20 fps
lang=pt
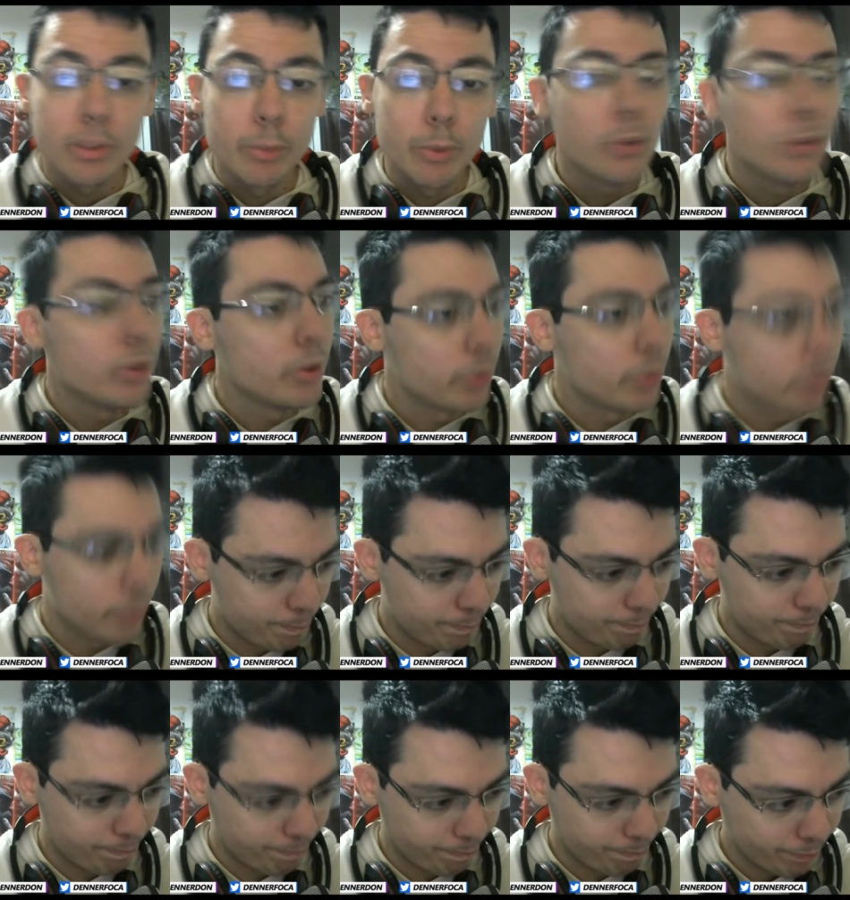muito disso
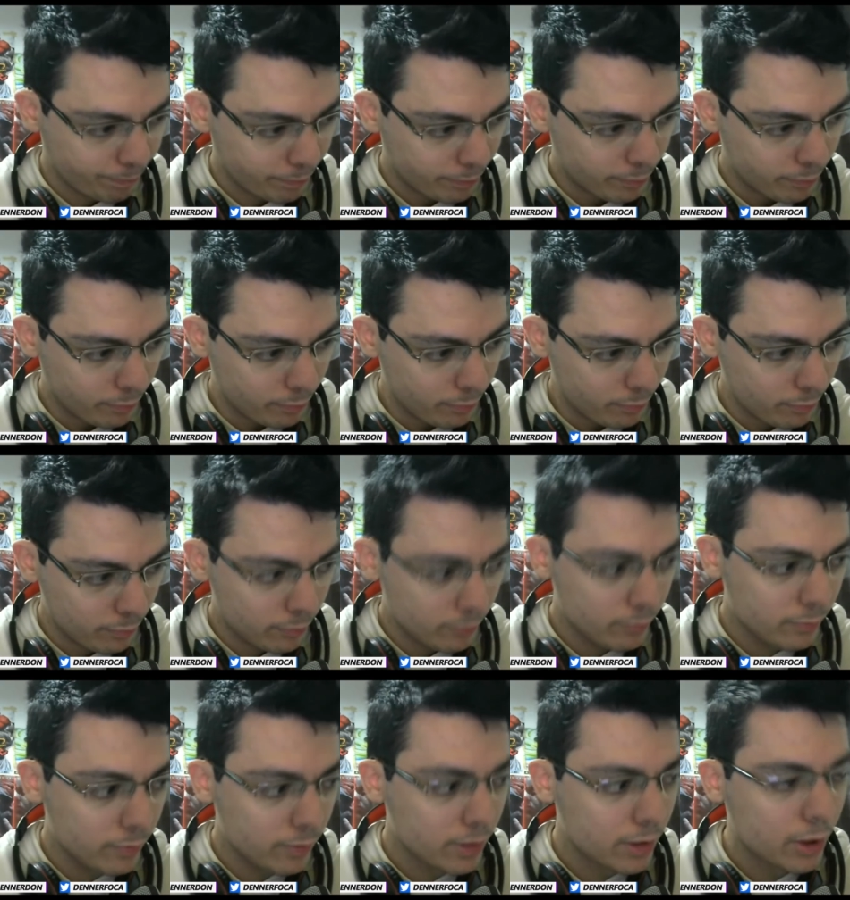
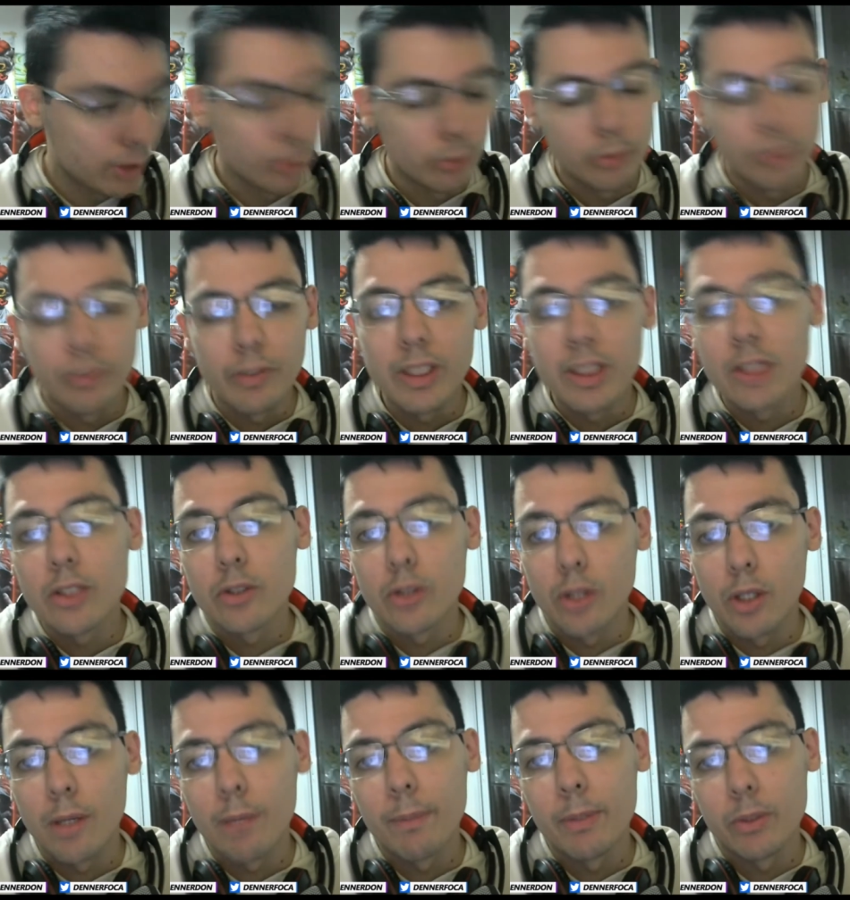então não vence
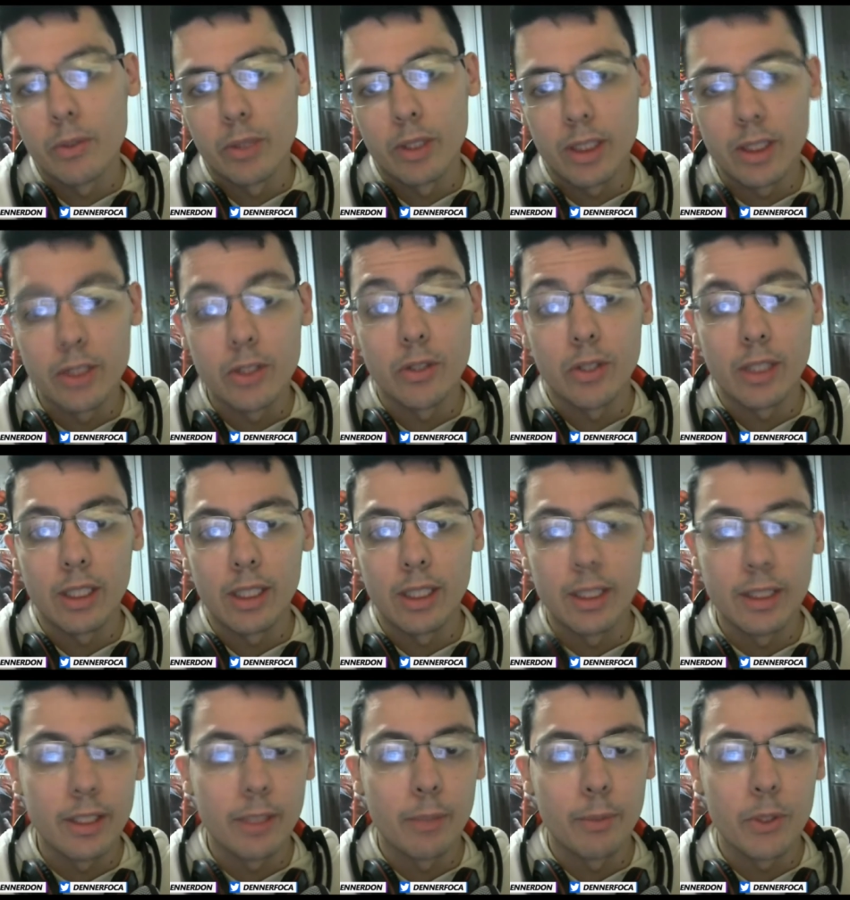só a pessoa que joga
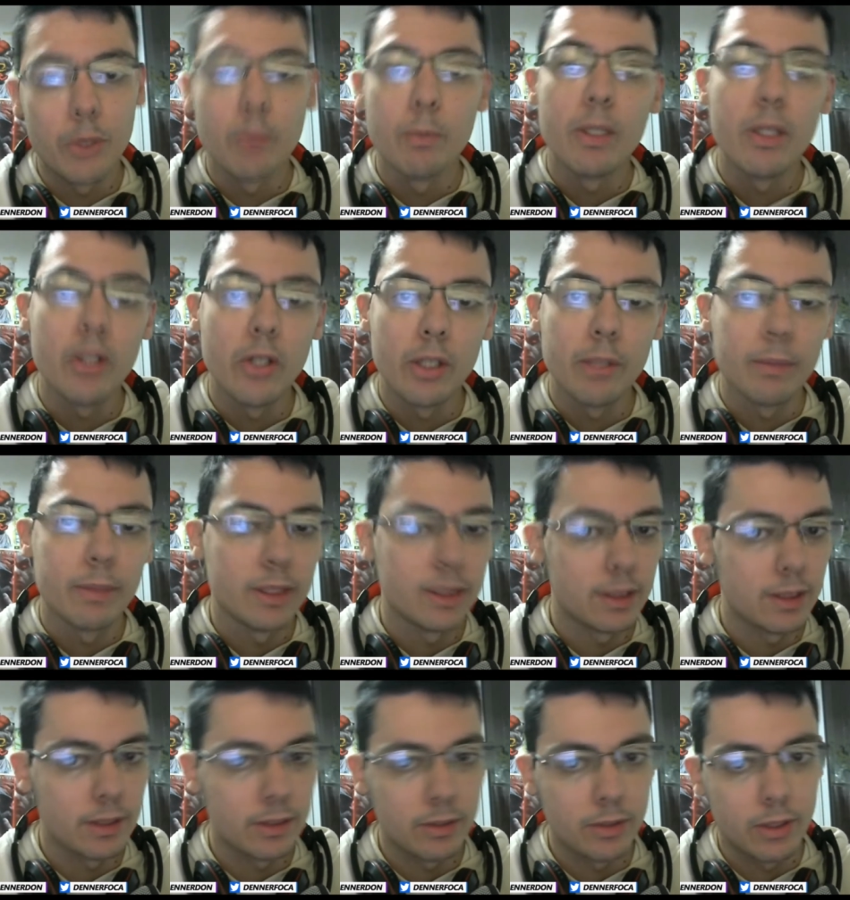literalmente melhor
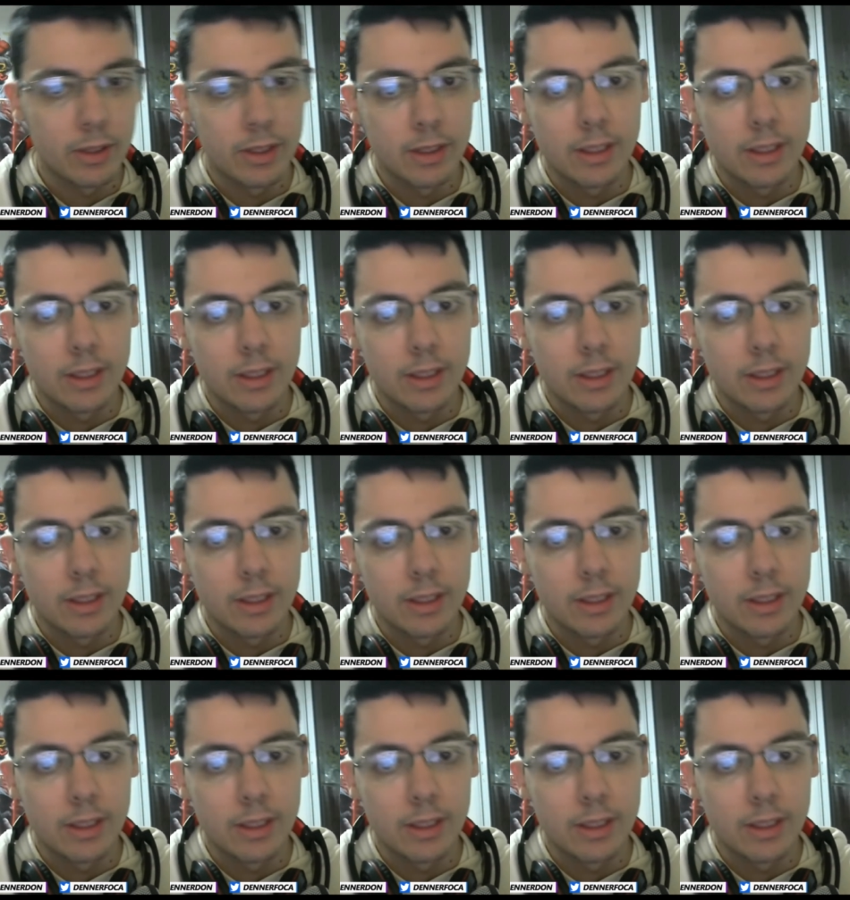mas